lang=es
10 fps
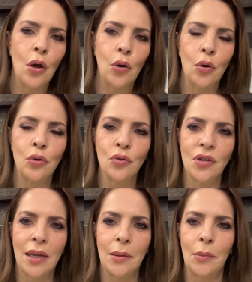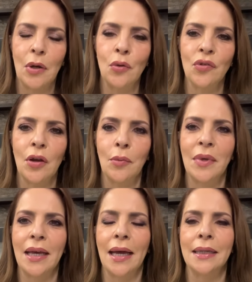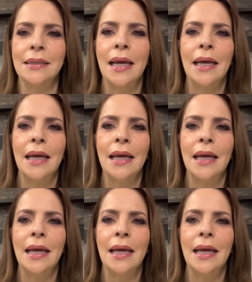con Lucero, Lucero Mijares.